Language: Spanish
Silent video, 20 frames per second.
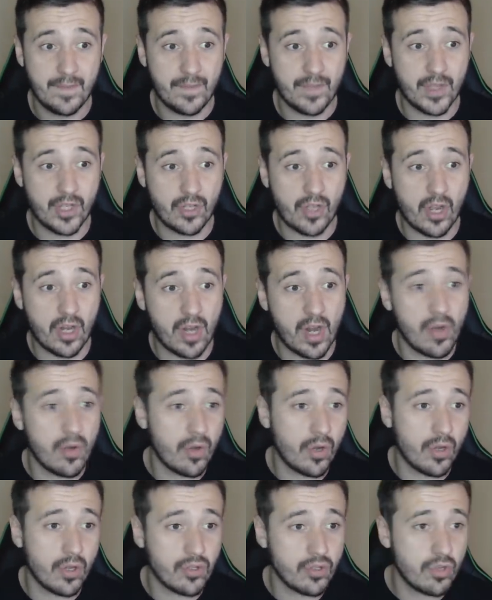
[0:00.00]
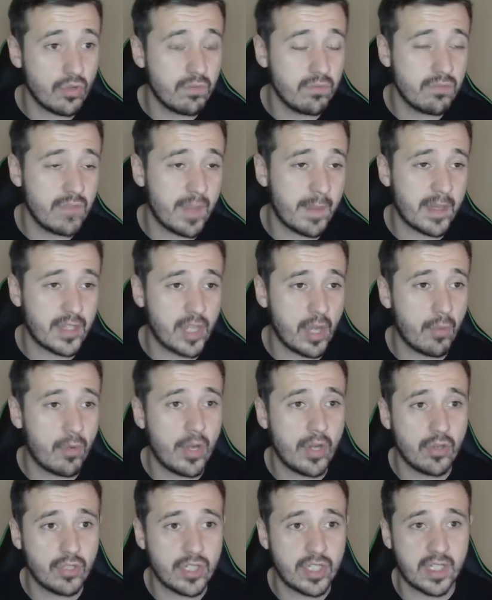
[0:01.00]
de es que claro, es que son demasiado
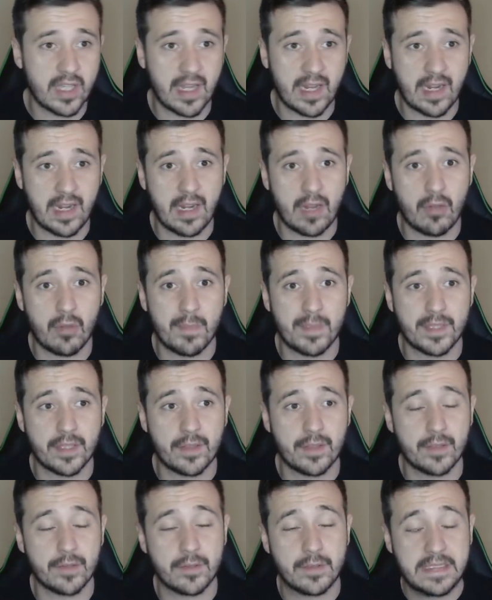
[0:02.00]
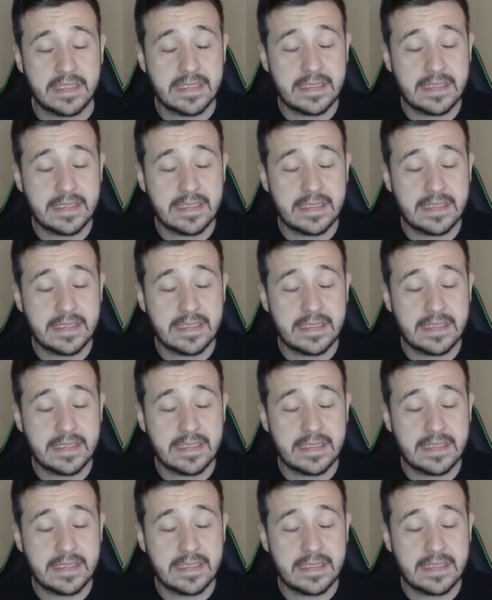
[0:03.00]
buenos y se cargan la competición.